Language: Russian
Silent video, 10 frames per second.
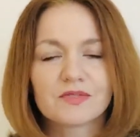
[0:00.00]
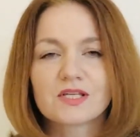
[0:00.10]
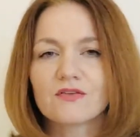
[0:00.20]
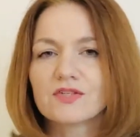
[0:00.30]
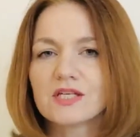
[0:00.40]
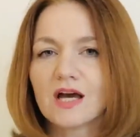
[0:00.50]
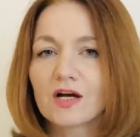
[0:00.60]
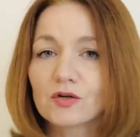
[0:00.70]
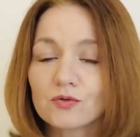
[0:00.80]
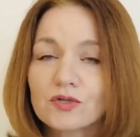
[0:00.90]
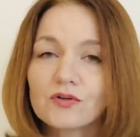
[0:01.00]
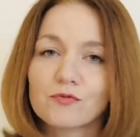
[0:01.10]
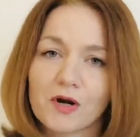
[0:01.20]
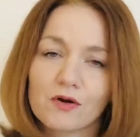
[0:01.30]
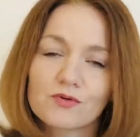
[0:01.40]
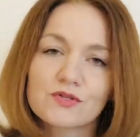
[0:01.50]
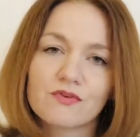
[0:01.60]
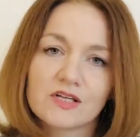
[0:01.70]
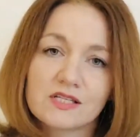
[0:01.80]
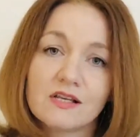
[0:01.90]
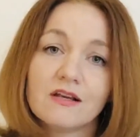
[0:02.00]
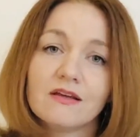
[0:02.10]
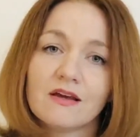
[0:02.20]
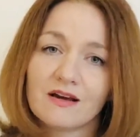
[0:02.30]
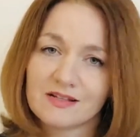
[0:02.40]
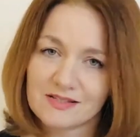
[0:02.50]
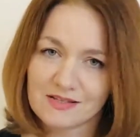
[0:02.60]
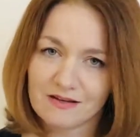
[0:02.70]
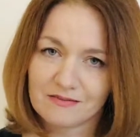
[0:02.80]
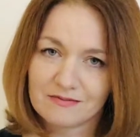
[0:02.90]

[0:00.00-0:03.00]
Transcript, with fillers: со всей округи в Прагу свозили яйца,